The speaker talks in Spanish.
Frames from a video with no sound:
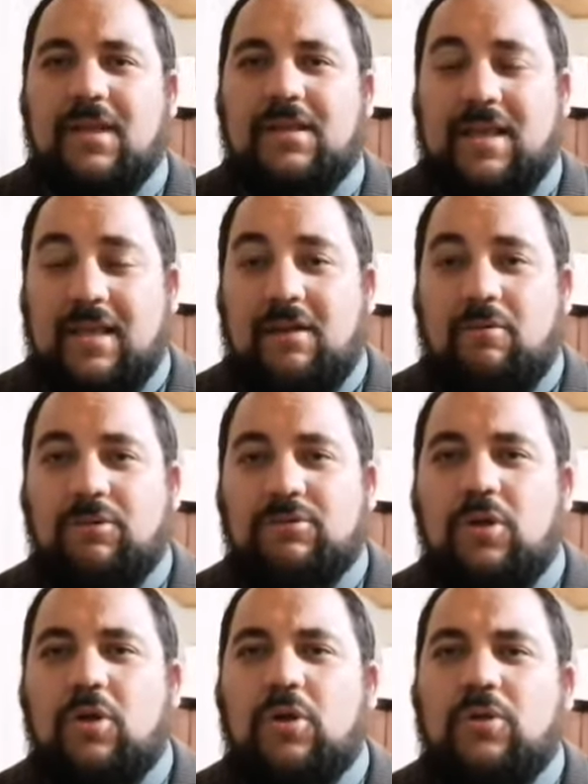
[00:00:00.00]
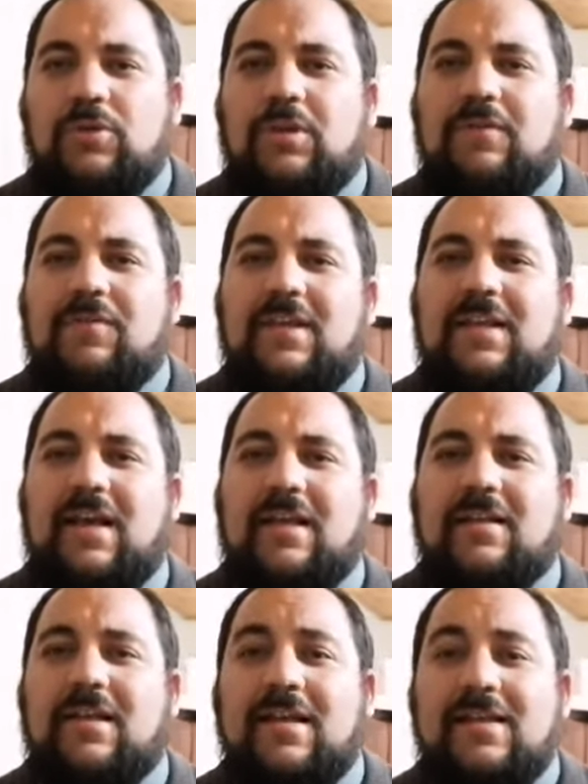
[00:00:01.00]
que incluso lo
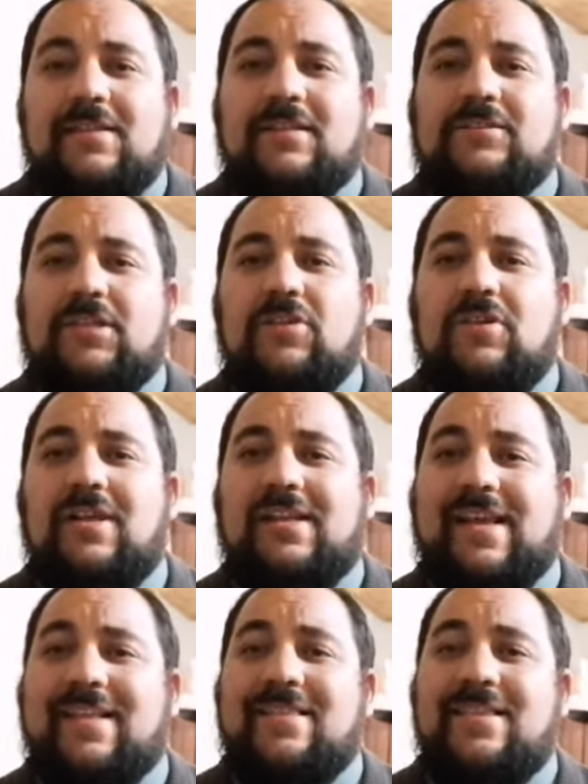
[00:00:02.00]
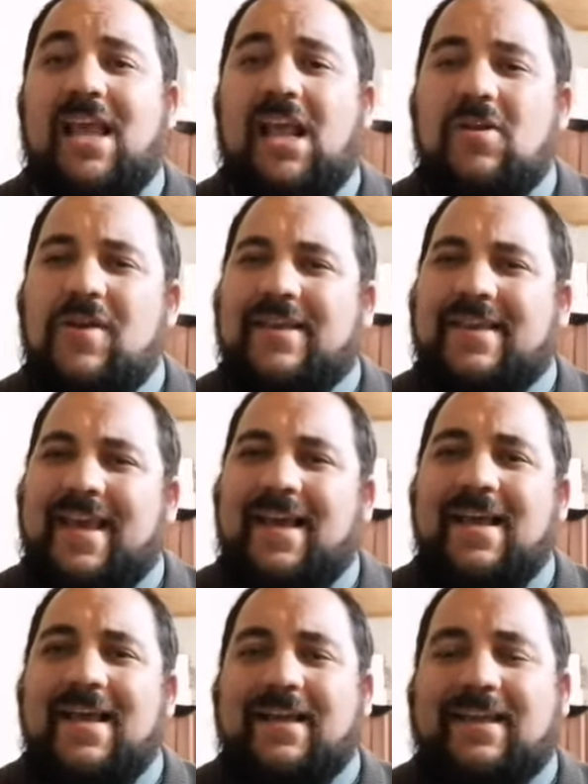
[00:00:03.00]
justifican, diciéndole que es digno y que
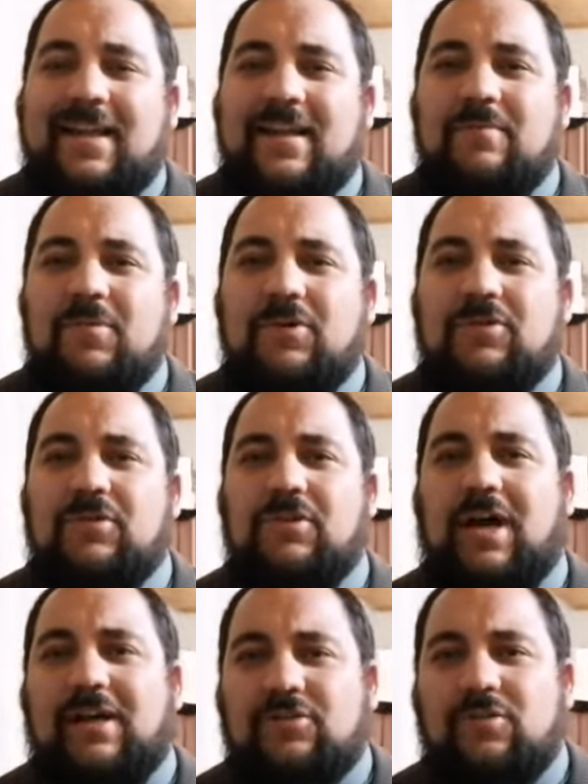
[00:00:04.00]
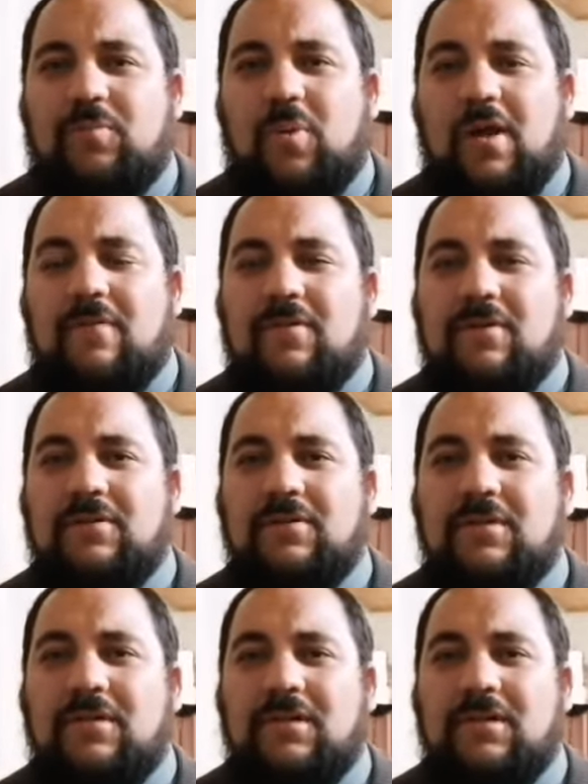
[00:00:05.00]
quiere mucho a su pueblo